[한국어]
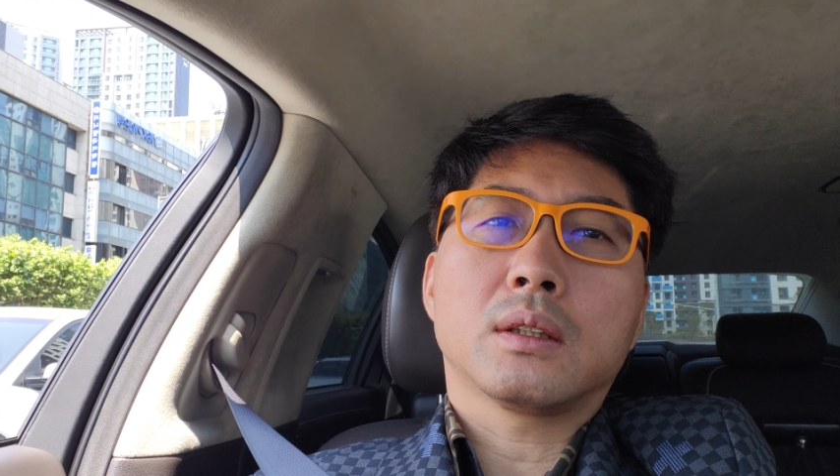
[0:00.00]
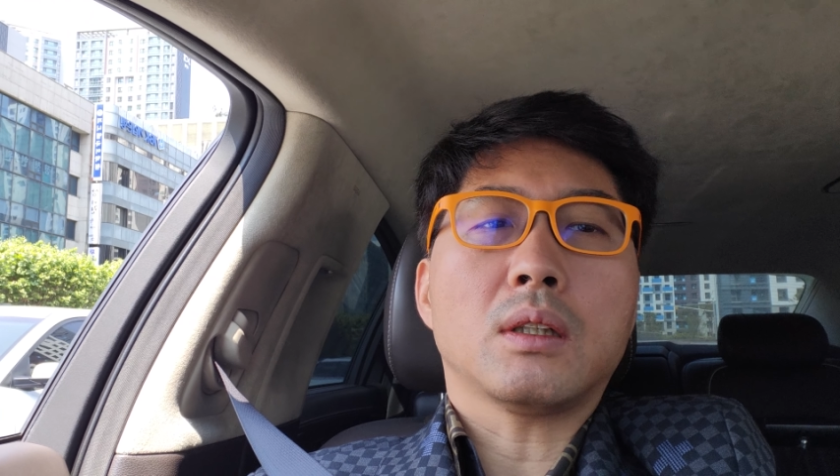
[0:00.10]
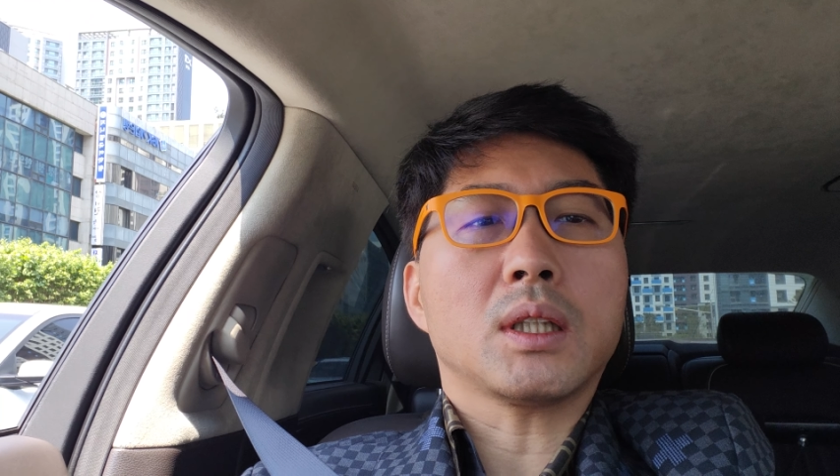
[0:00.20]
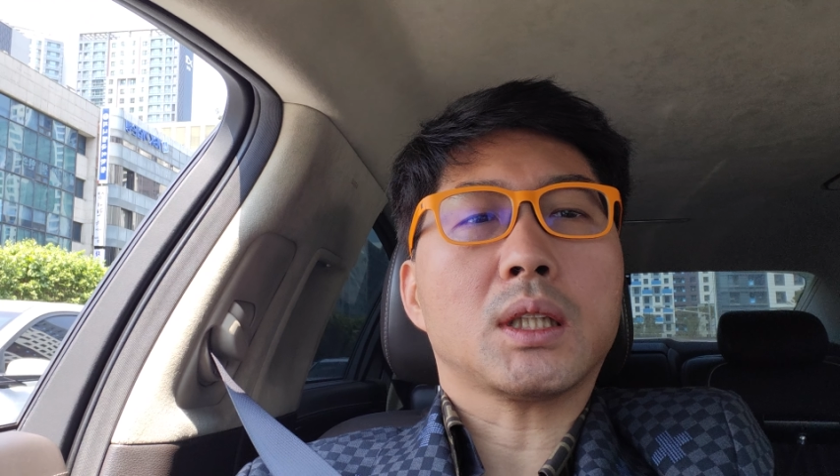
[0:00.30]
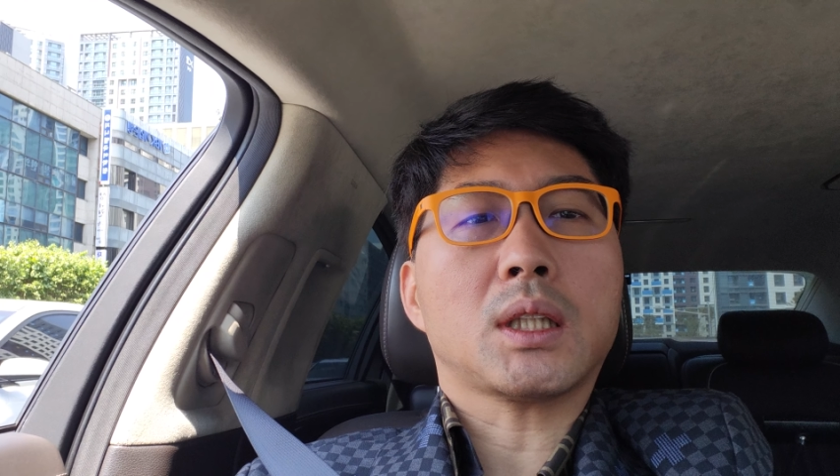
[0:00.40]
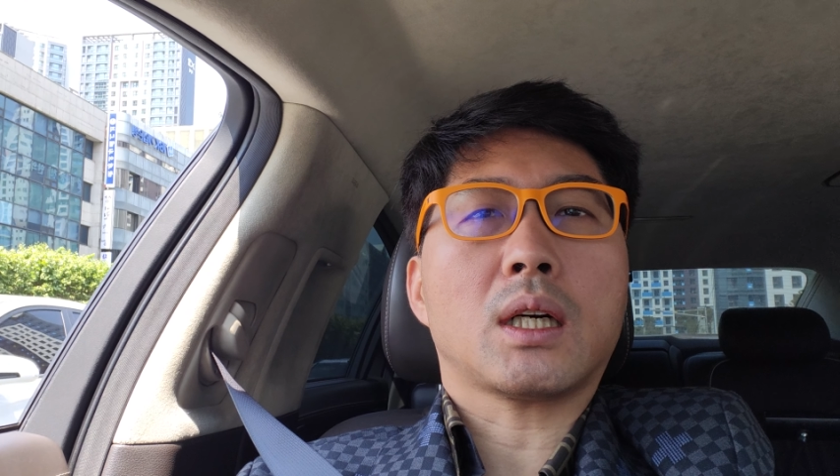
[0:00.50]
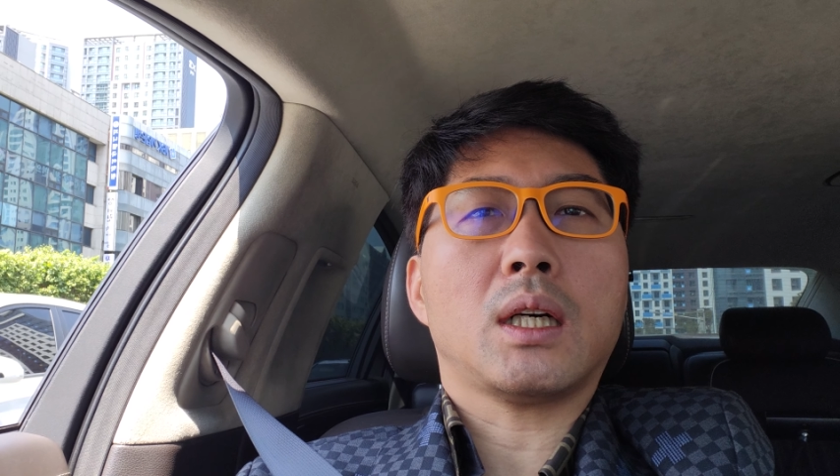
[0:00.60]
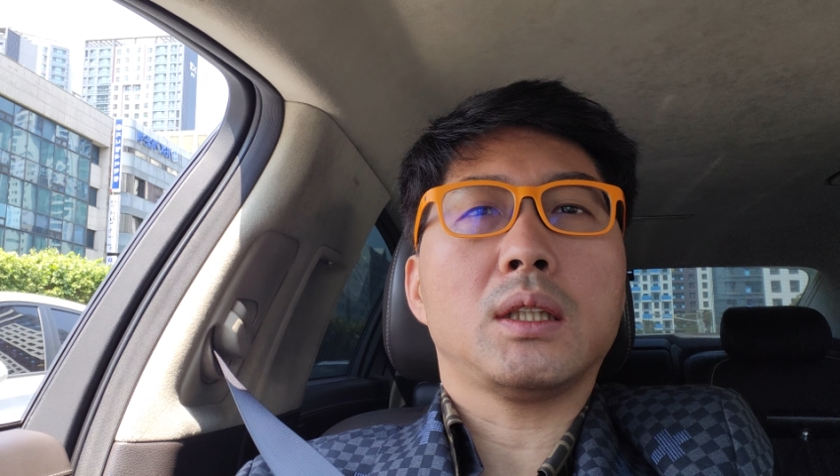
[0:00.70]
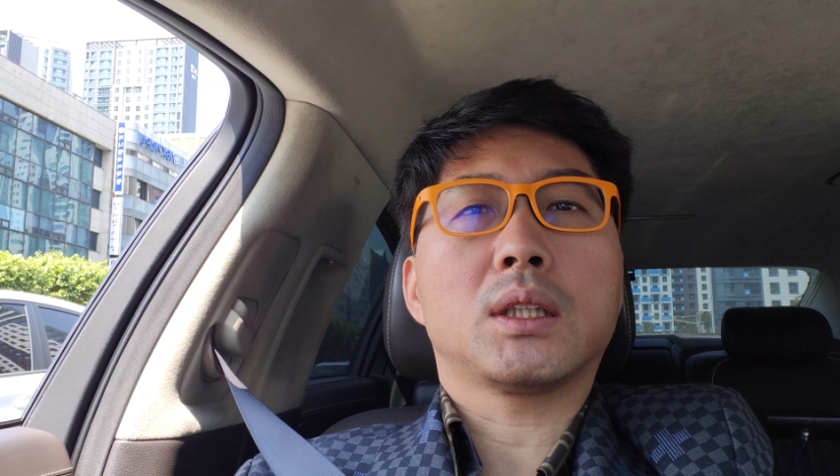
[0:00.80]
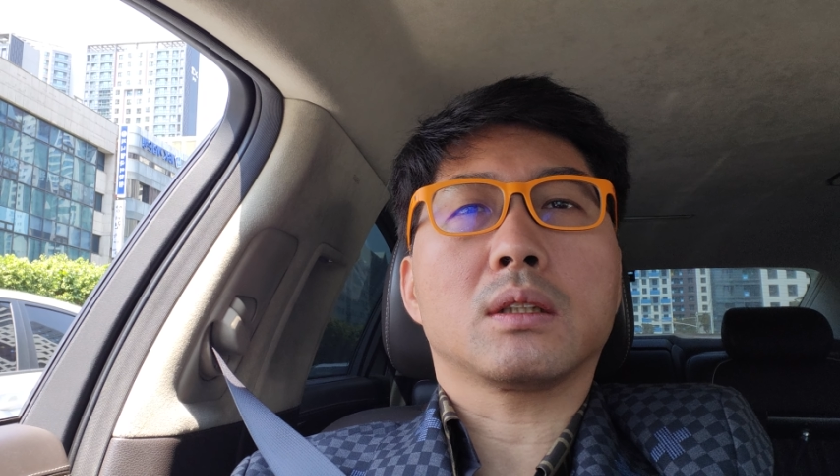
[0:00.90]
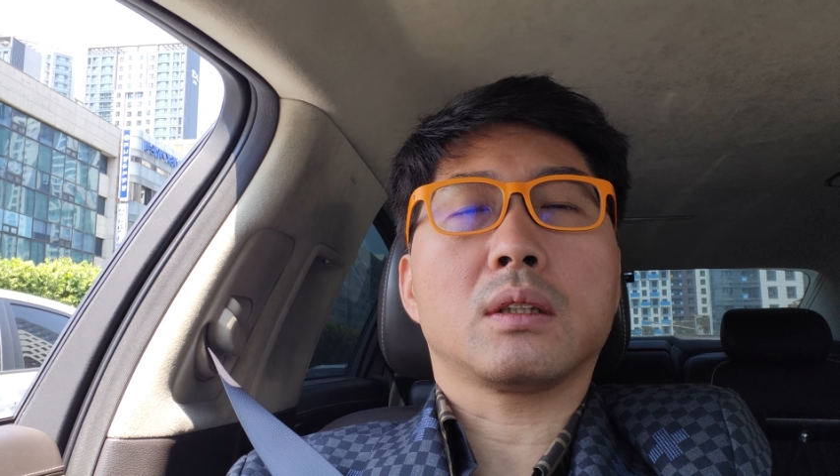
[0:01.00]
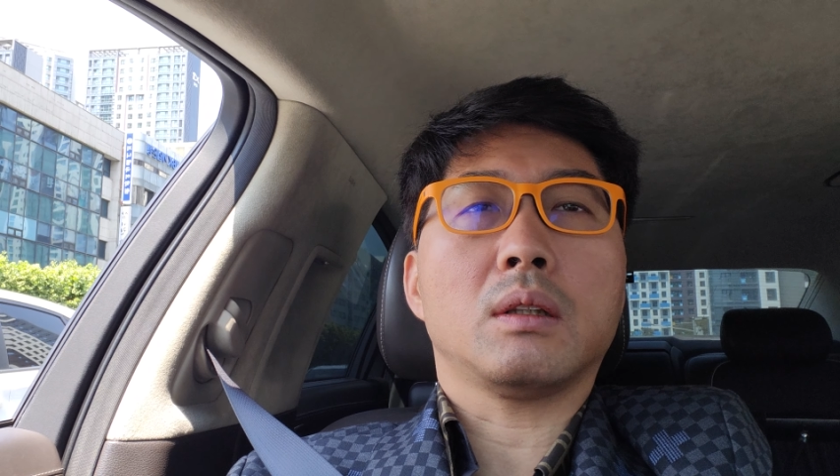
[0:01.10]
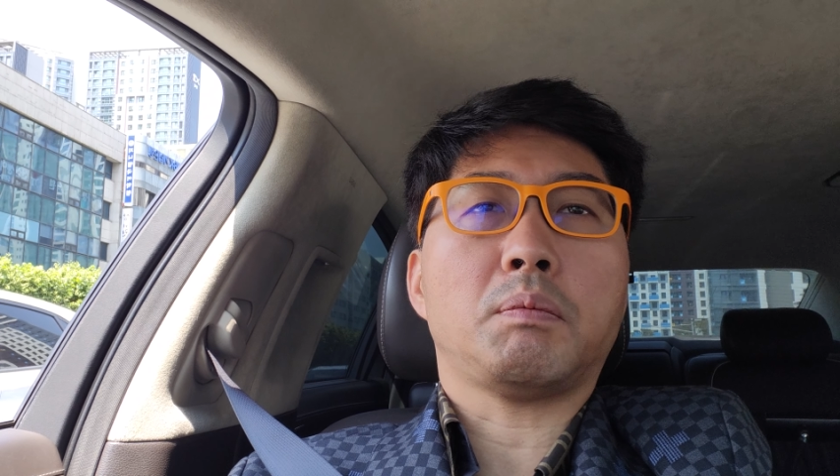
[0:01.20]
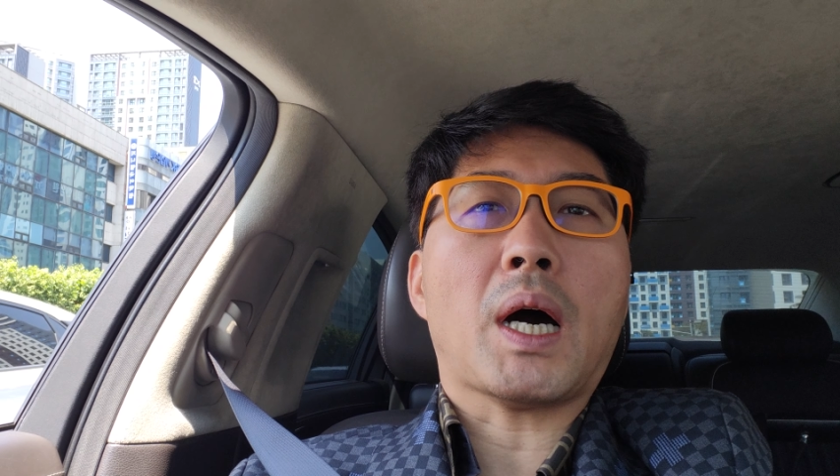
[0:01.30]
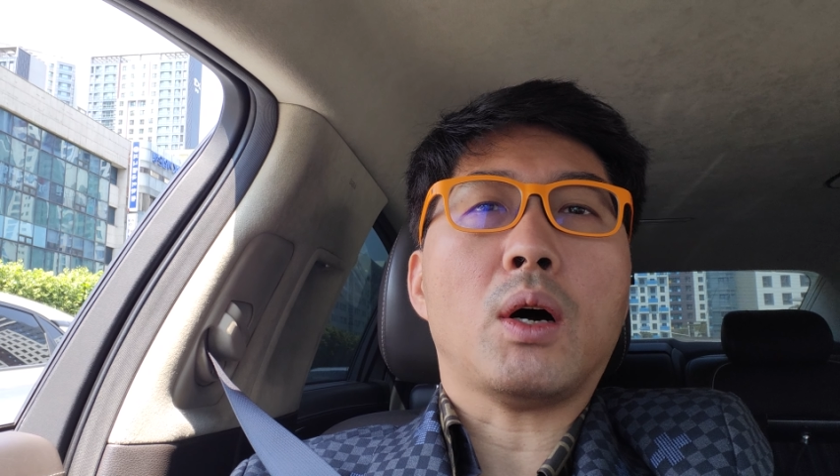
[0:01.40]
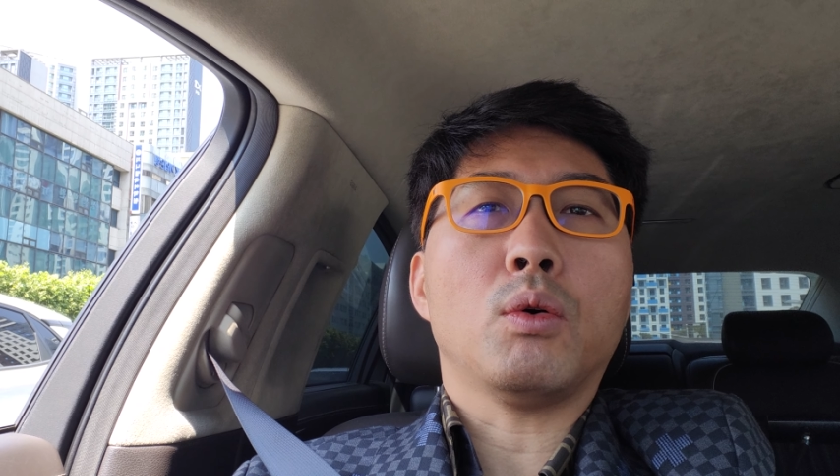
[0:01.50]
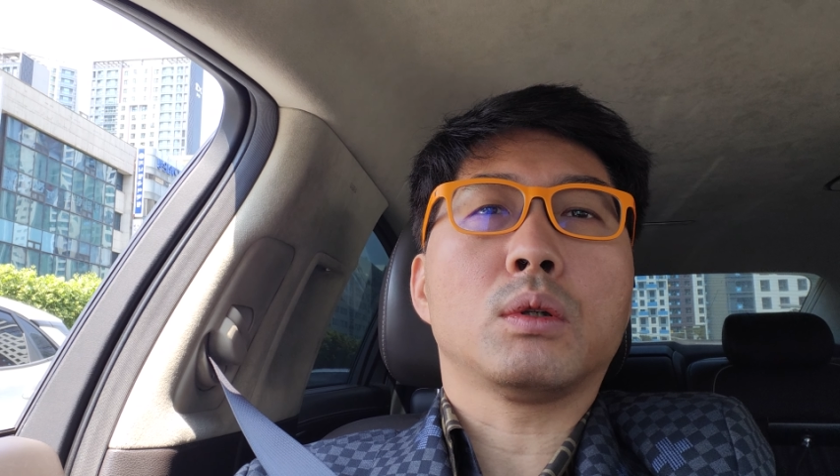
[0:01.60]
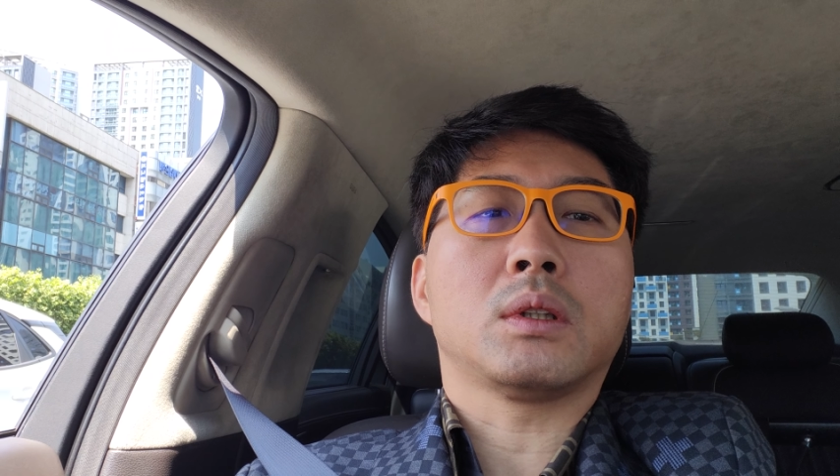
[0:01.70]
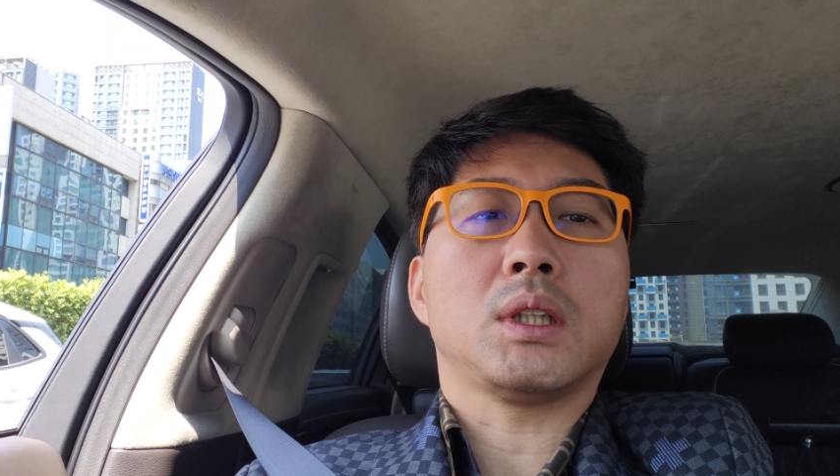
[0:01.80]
설계사가 있었어요 바호